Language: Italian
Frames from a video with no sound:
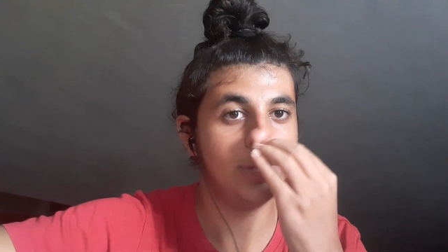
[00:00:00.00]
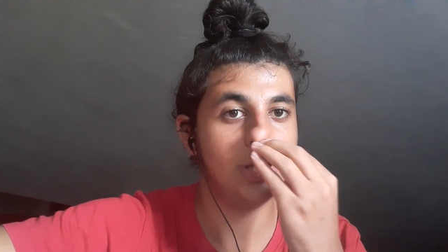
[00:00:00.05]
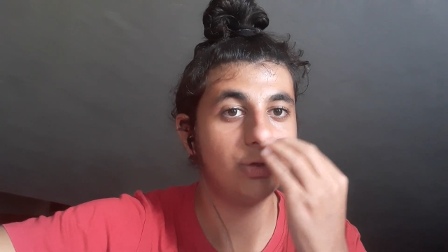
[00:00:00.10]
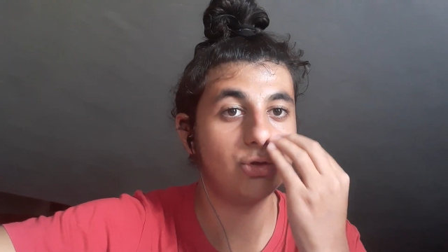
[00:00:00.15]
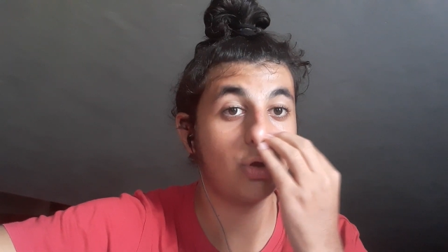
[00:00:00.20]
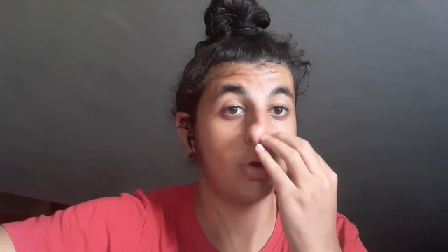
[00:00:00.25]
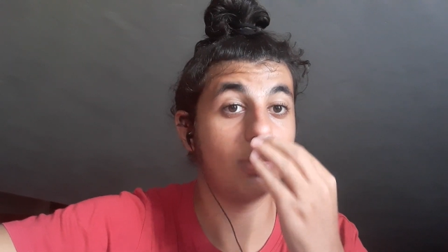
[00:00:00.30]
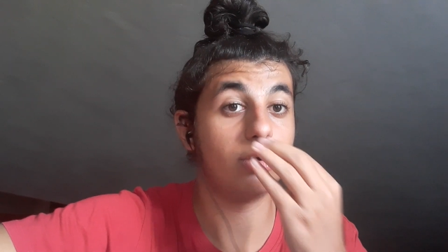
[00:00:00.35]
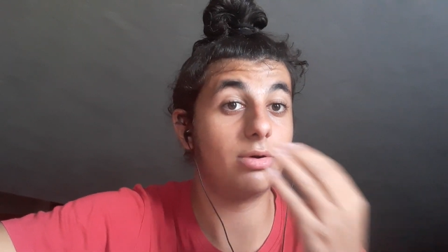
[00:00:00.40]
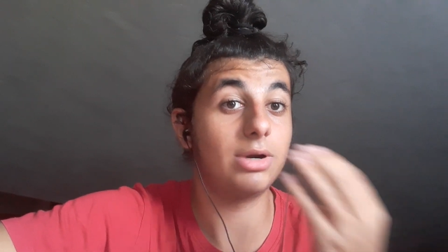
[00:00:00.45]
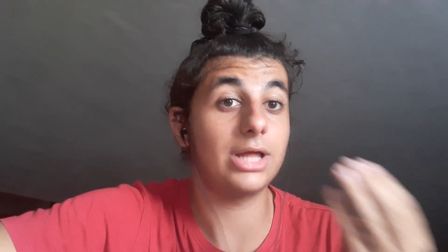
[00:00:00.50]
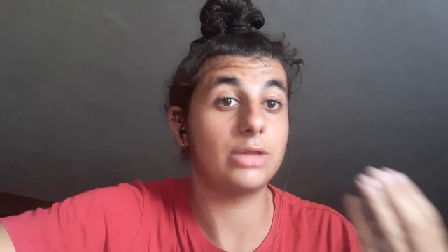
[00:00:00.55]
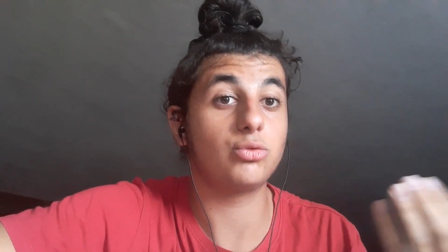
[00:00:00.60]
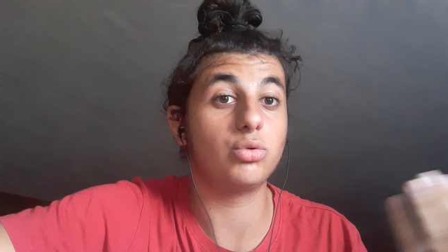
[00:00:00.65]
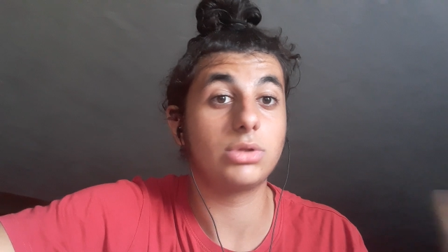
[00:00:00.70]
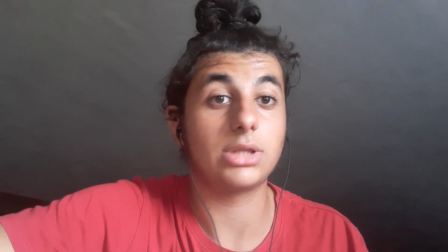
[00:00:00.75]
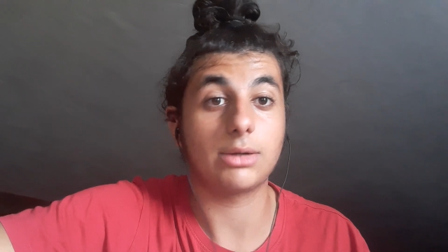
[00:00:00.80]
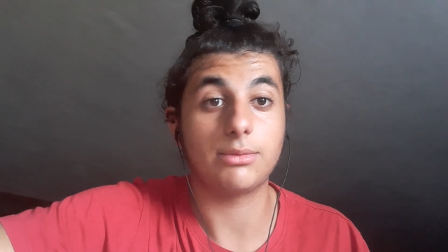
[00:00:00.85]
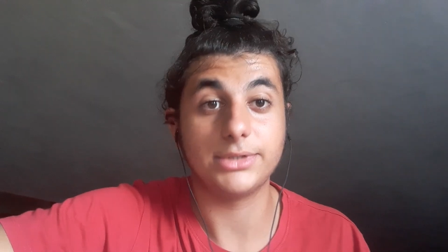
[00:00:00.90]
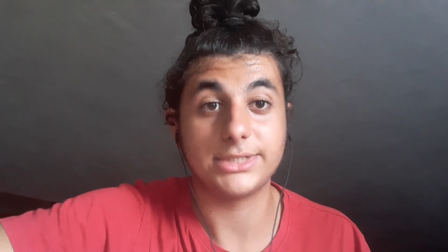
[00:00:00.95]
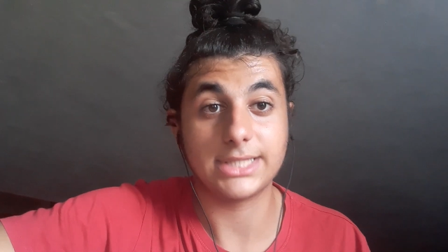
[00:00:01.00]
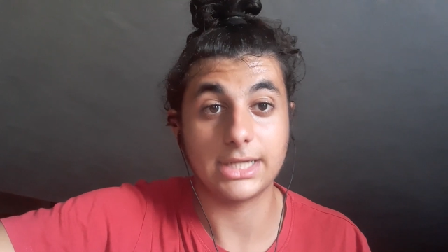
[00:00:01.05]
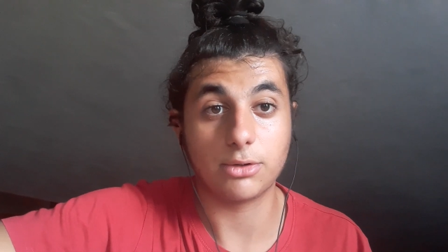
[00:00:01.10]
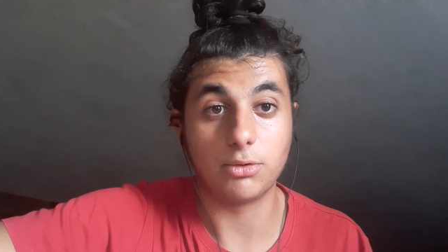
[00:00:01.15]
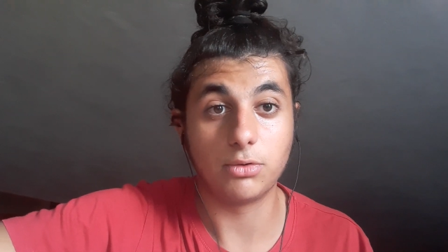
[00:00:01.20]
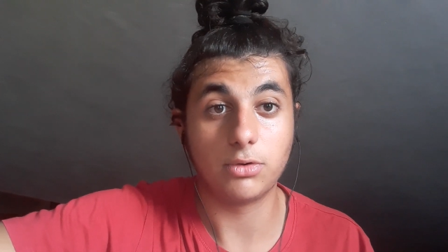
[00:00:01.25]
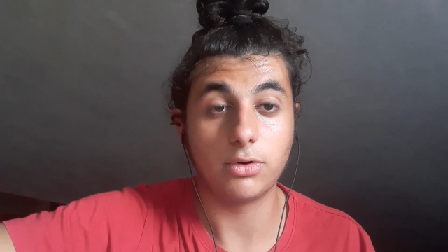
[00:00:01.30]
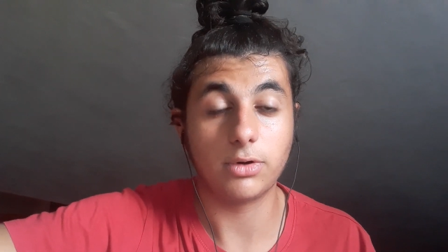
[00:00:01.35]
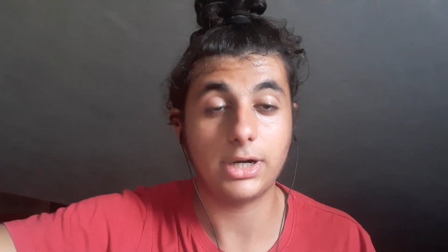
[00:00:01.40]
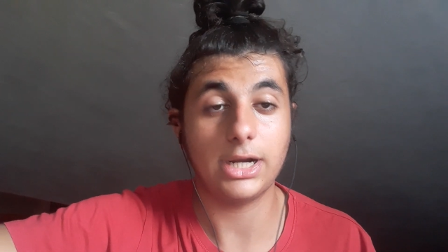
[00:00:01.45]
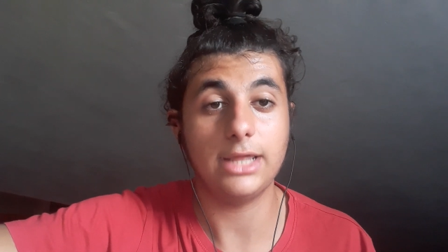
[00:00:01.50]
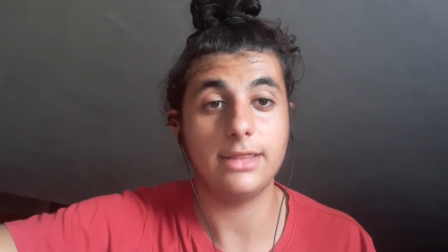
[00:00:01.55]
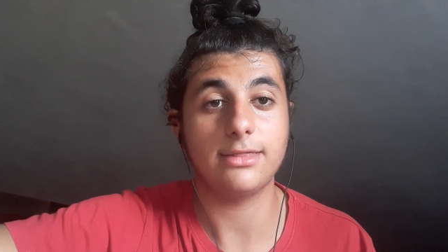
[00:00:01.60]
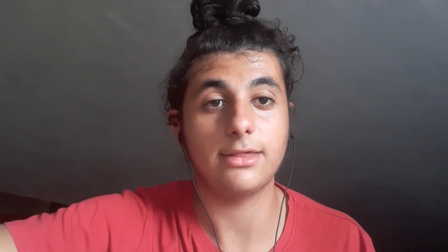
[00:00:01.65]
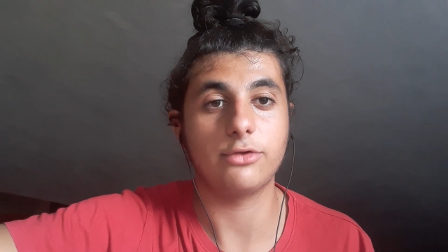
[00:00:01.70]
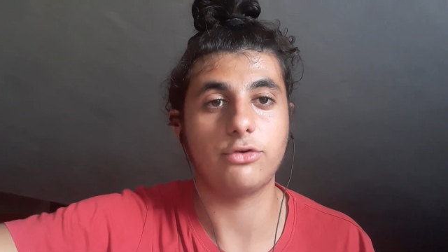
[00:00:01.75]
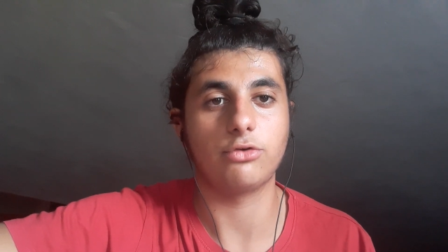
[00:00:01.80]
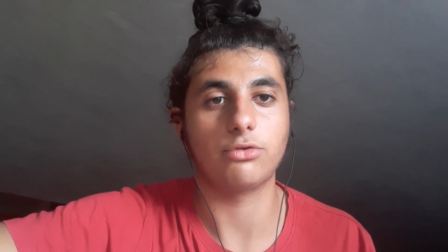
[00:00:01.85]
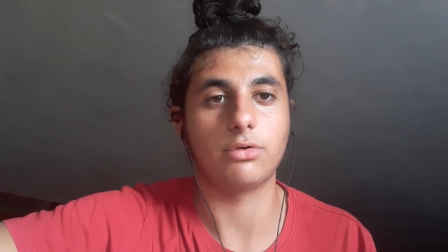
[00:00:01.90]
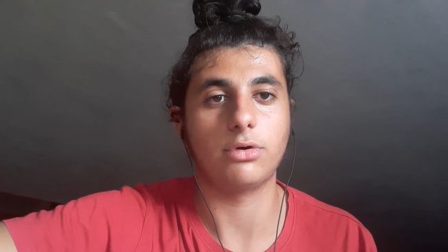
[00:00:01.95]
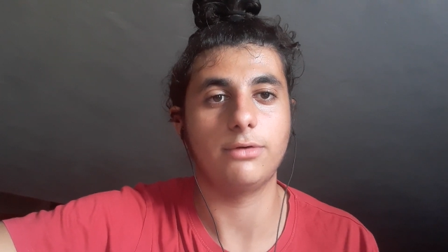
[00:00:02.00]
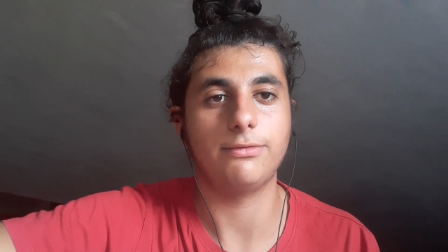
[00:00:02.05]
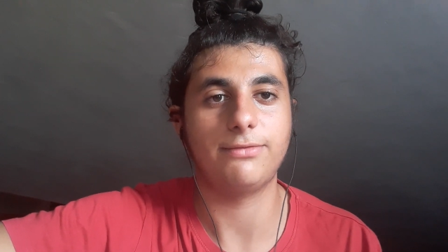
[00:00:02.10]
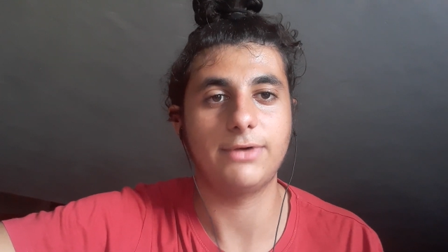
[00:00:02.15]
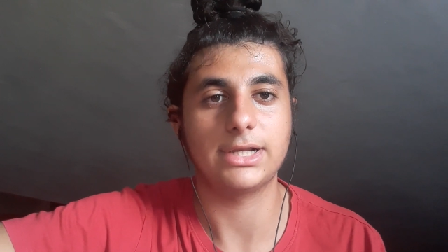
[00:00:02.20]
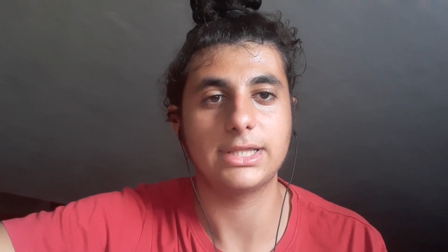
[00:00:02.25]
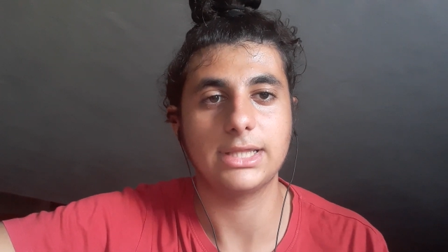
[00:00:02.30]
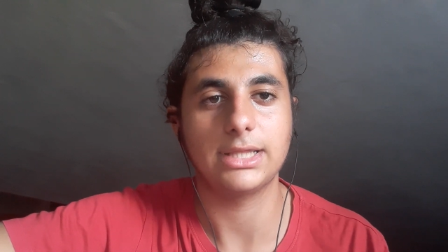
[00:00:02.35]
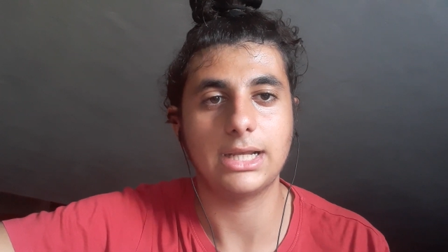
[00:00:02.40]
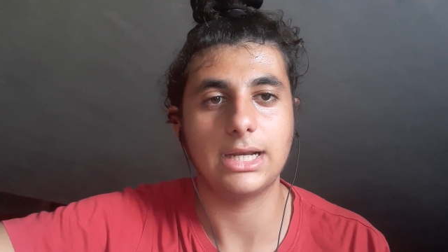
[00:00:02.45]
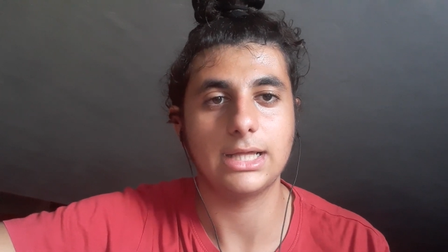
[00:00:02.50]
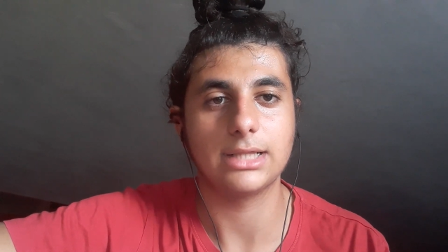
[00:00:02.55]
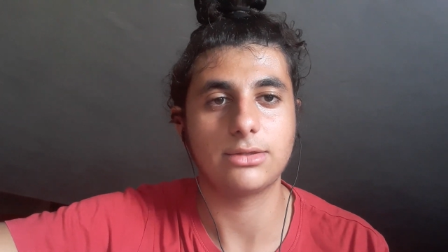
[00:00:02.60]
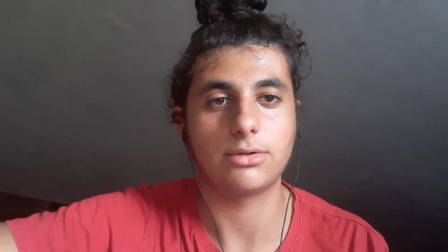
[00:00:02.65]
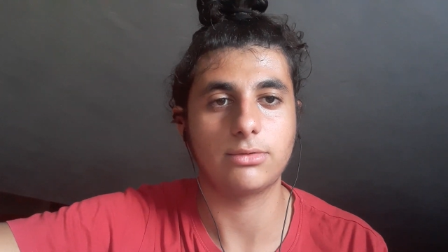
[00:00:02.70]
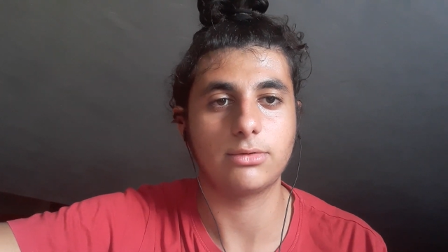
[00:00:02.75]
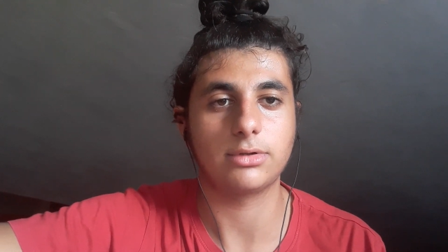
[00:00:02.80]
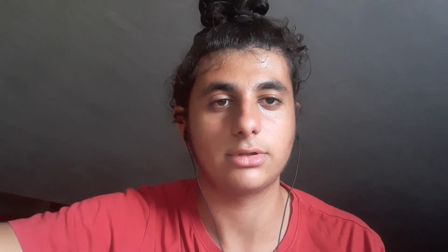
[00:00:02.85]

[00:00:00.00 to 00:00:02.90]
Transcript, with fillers: il Toro non ha tutta questa concorrenza, ci sono offerte dalla,